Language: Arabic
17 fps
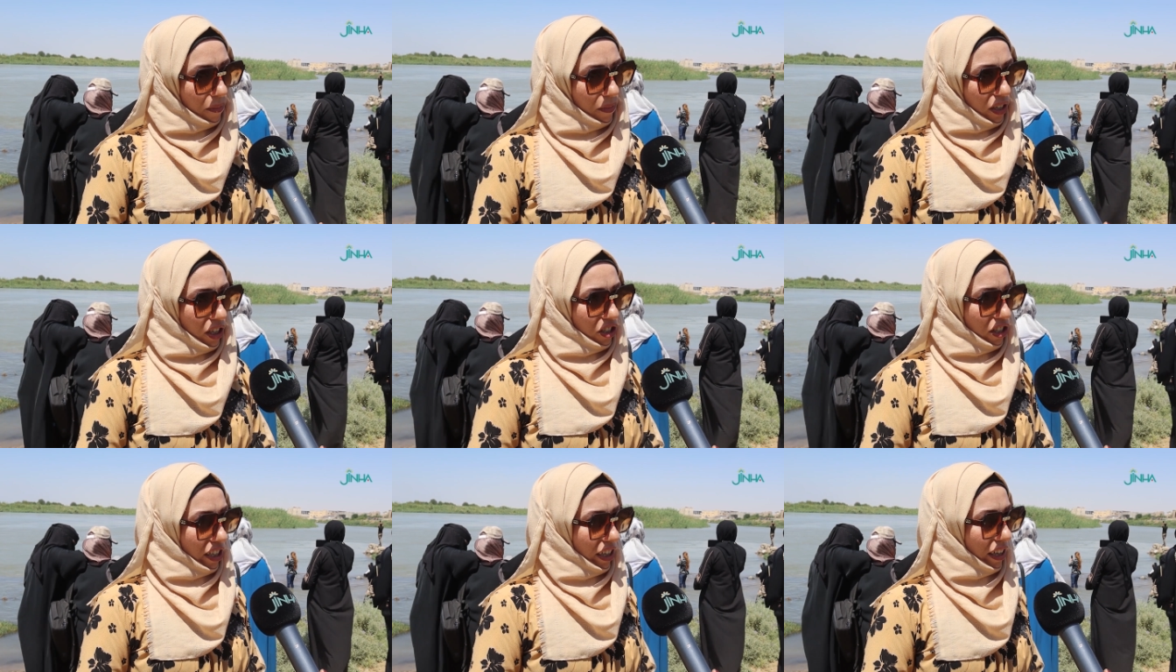
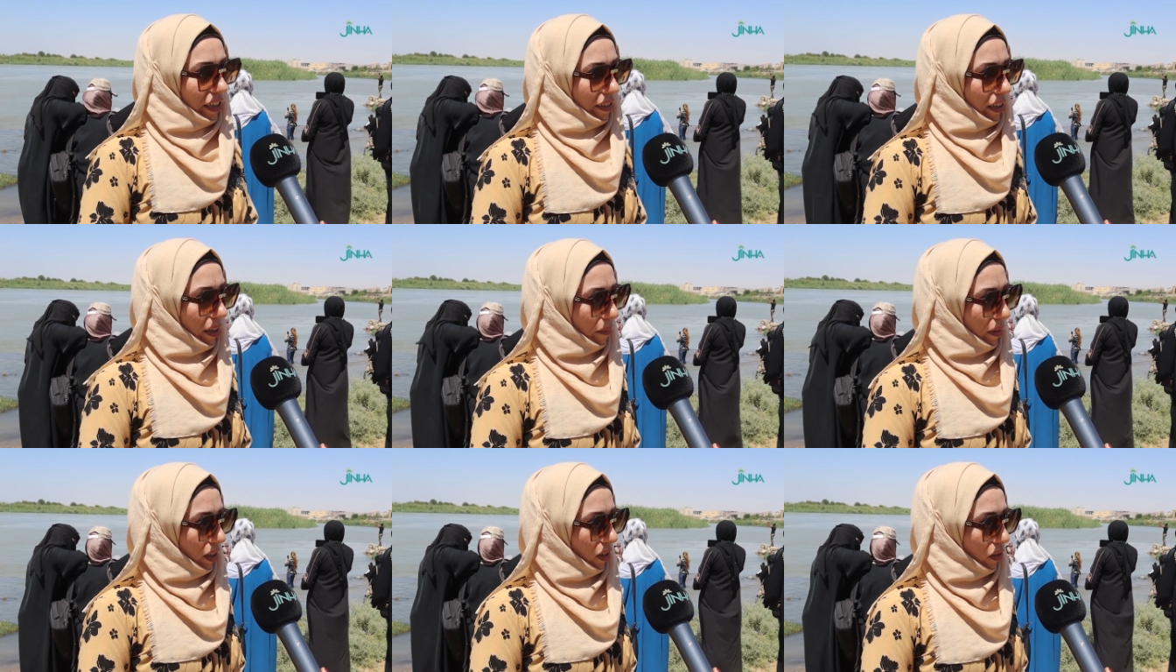من أجل قائد
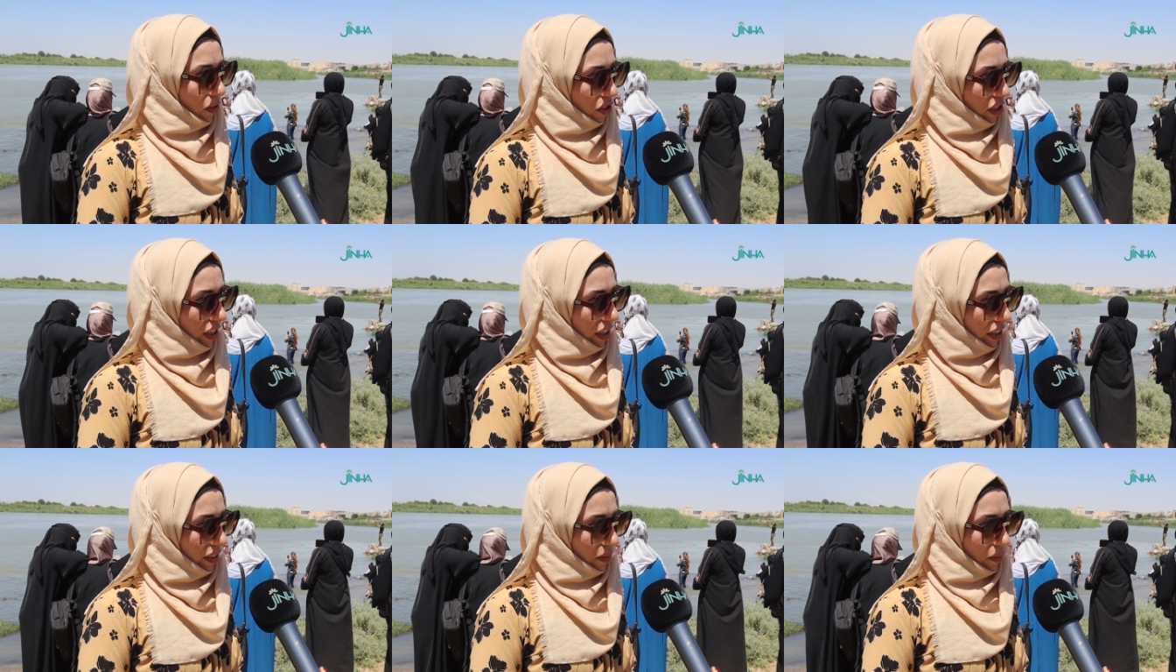عبد الله
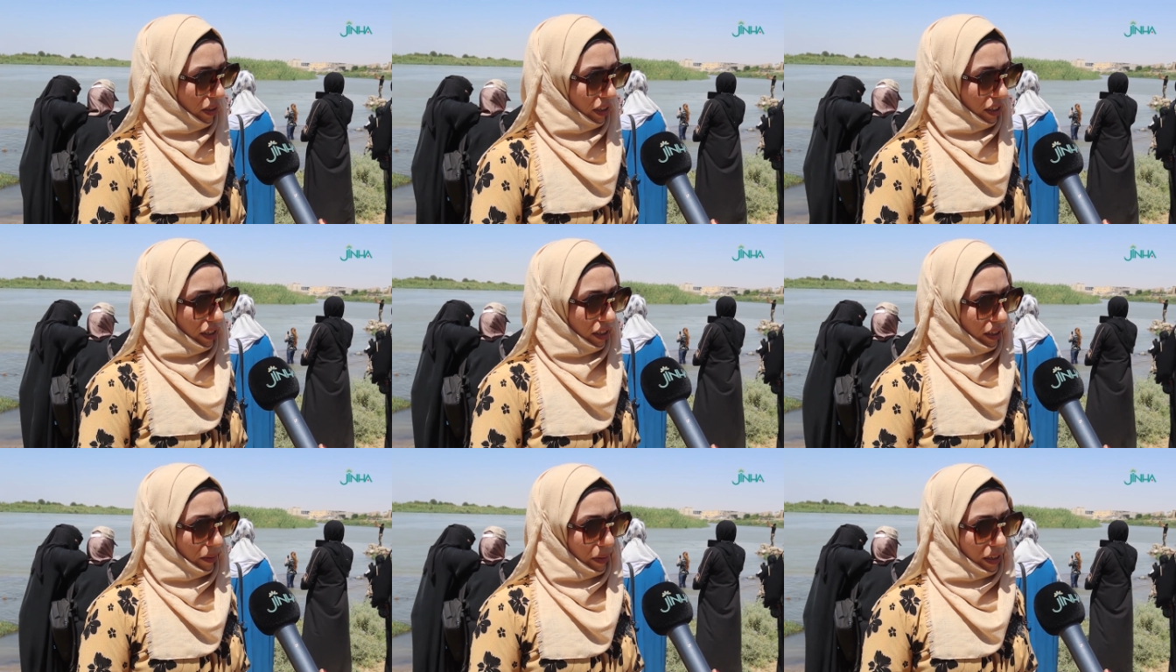أوجلان
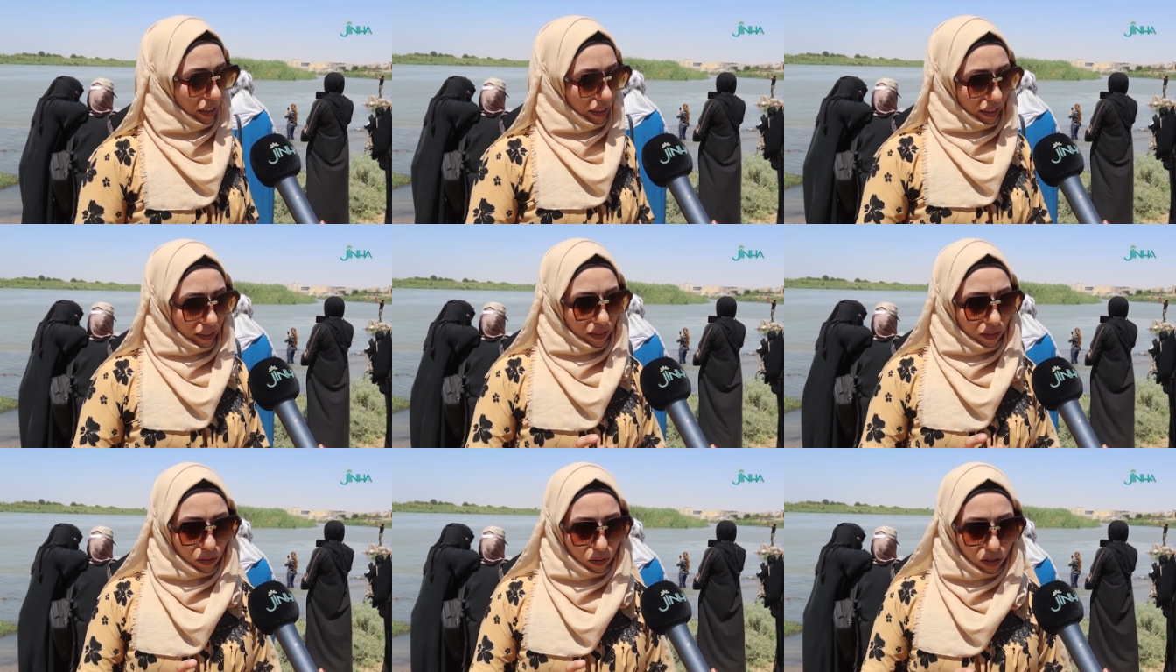وهي عبارة
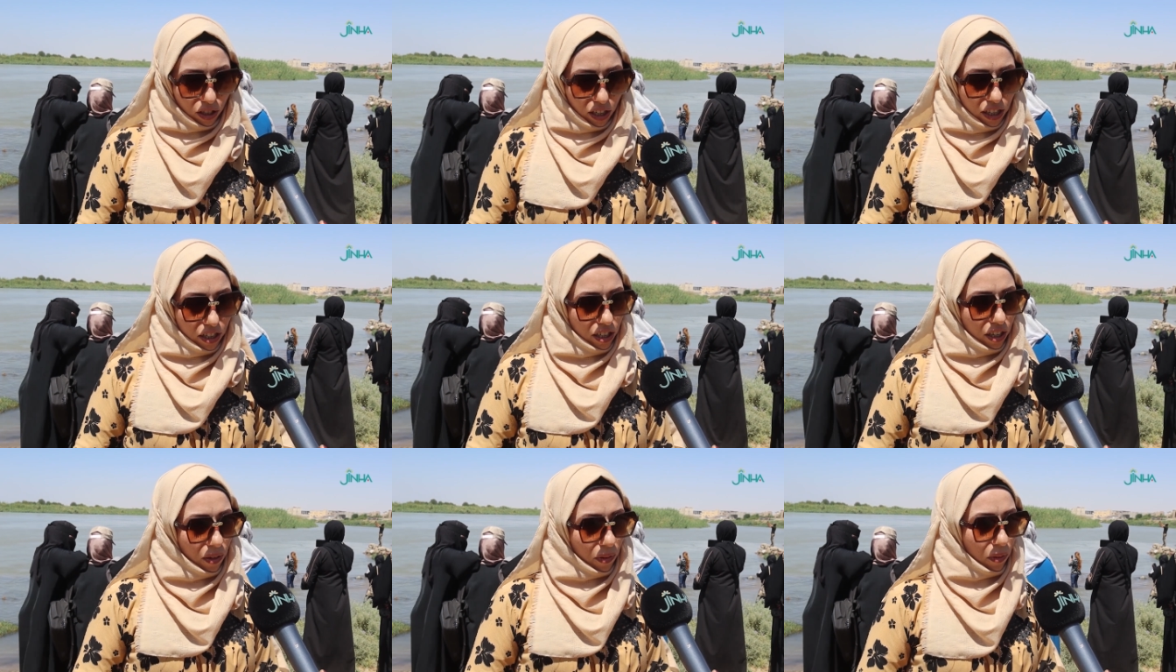عن
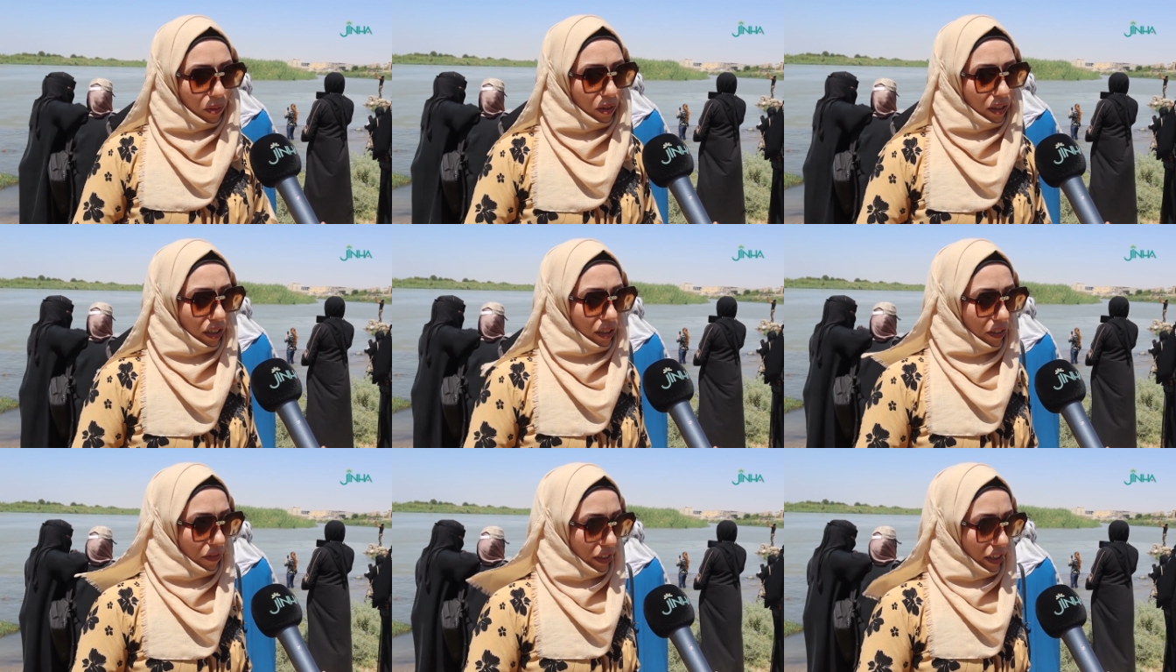زجاجة
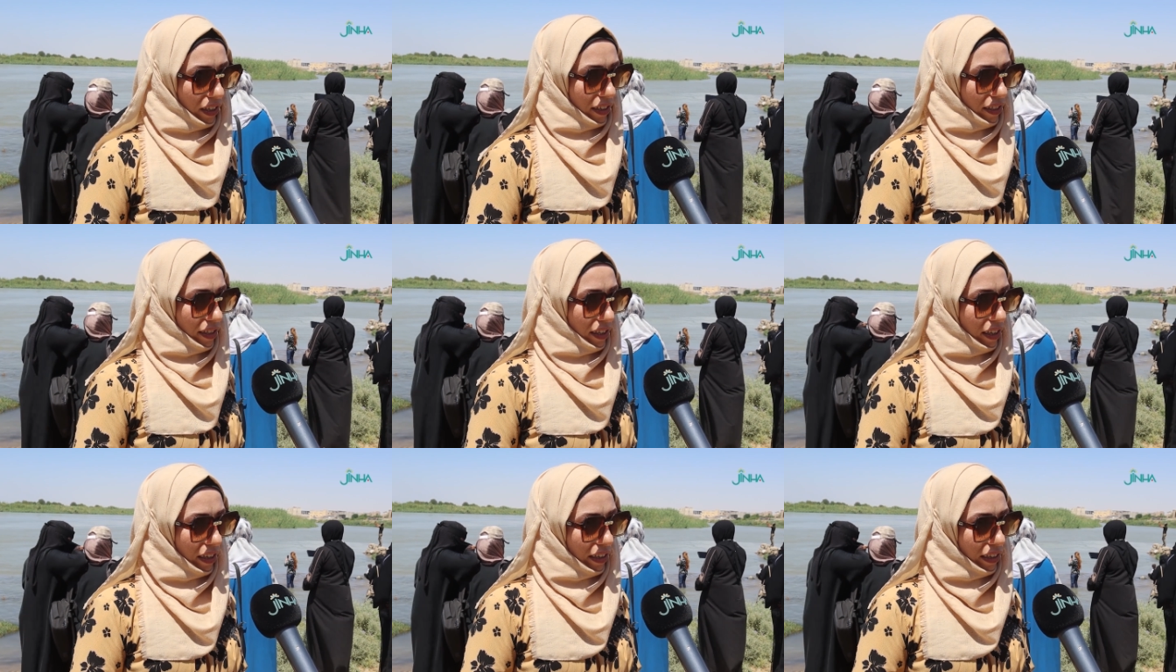ووضعنا فيها
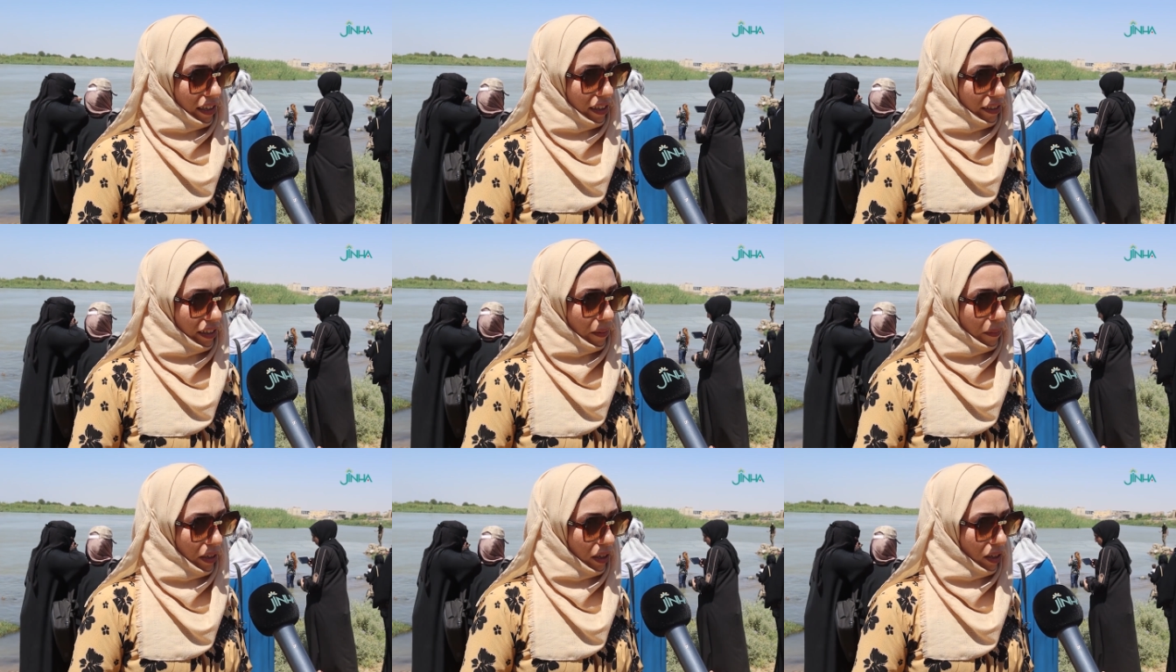رسالة للقائد
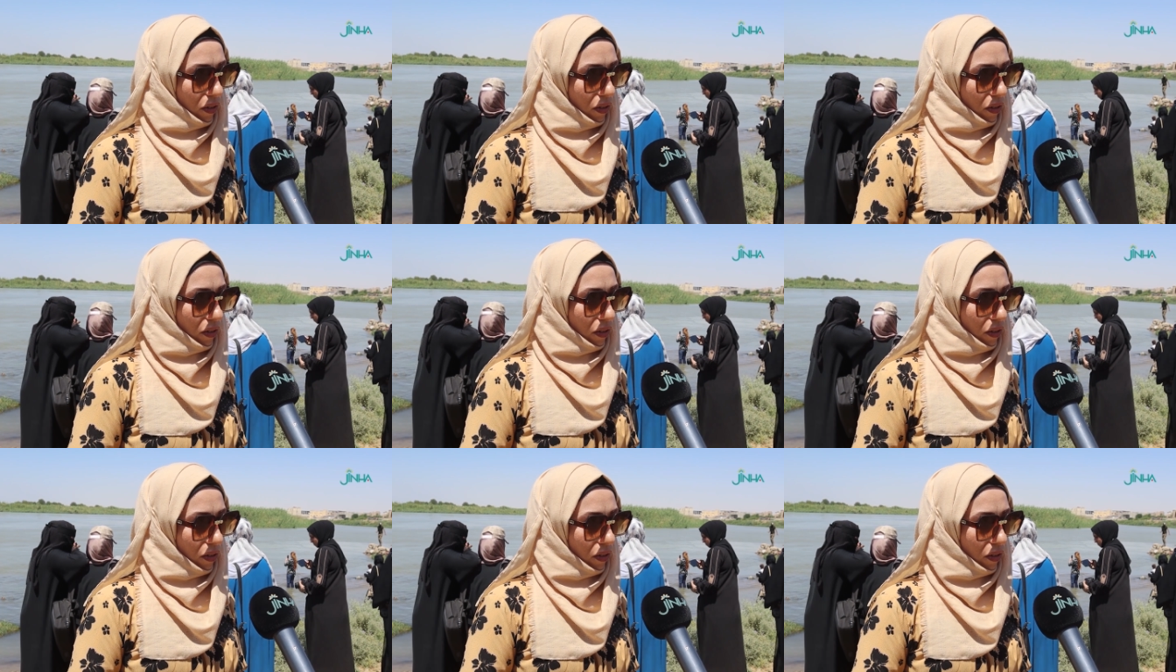عبد